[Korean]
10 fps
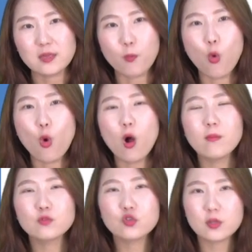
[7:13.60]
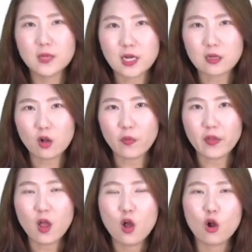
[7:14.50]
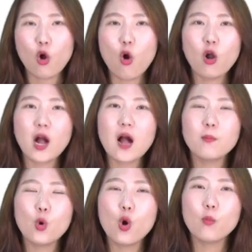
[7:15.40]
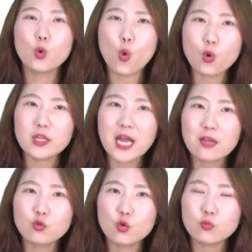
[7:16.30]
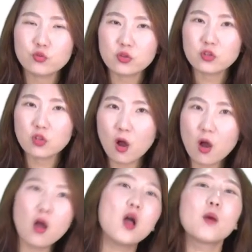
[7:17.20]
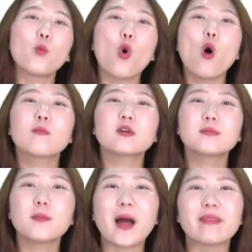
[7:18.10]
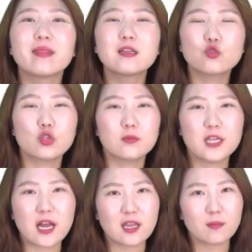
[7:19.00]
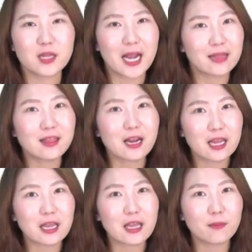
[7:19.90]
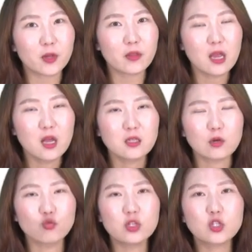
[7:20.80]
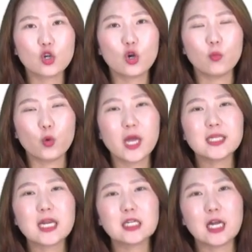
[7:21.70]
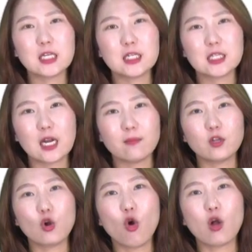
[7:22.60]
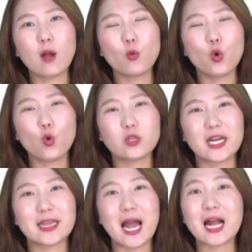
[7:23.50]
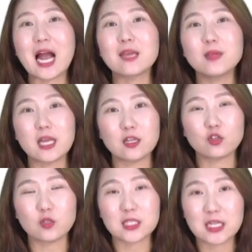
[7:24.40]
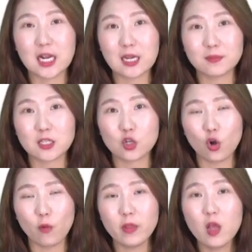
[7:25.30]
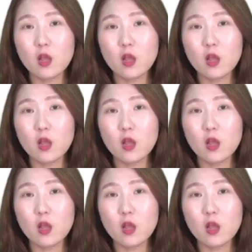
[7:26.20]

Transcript: 보험 수입이라는 건 건강보험공단으로부터 보험금을 받는 수입을 이야기합니다. 간단하게 얘기하면. 자, 우리처럼 회사를 다니는 사람들은 건강보험공단에 다 가입이 돼 있죠. 직장 가입자처럼.